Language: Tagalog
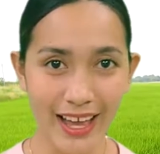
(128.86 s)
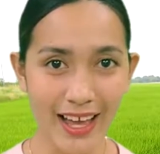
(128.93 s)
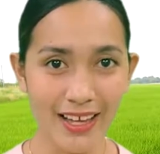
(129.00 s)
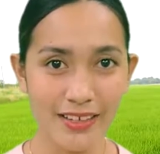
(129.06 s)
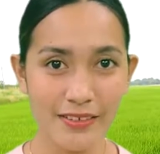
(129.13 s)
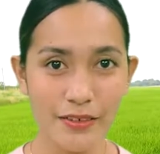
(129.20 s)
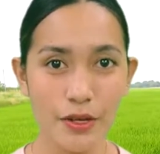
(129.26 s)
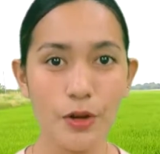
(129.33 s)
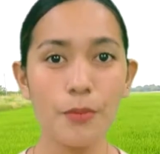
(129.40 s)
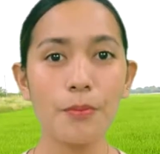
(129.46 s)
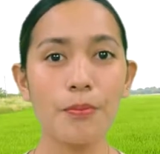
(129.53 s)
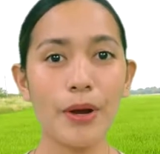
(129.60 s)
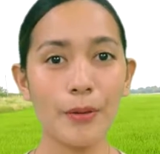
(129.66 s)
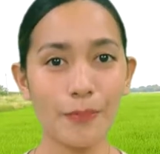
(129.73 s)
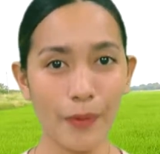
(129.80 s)
na,
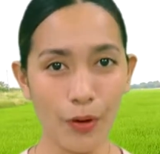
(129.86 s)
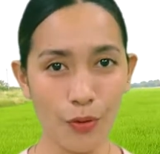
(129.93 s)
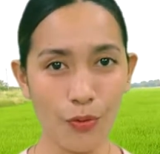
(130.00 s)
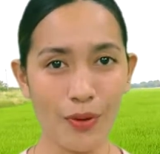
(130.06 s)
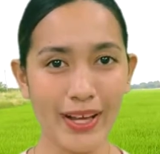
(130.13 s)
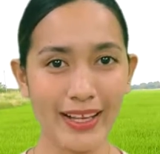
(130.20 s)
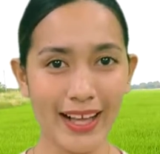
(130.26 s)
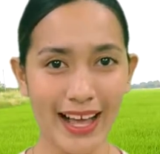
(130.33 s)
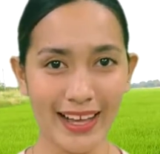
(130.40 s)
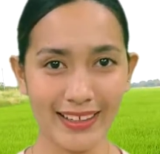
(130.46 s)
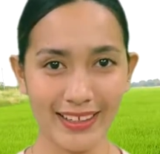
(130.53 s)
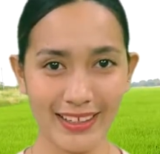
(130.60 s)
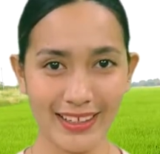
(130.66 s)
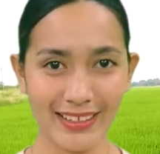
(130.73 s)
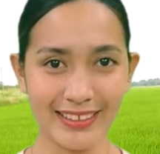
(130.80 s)
magpahuway
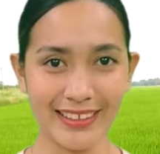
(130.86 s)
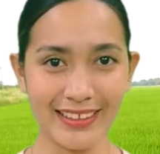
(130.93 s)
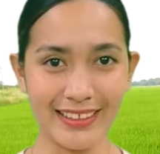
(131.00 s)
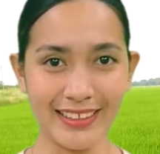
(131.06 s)
ka anay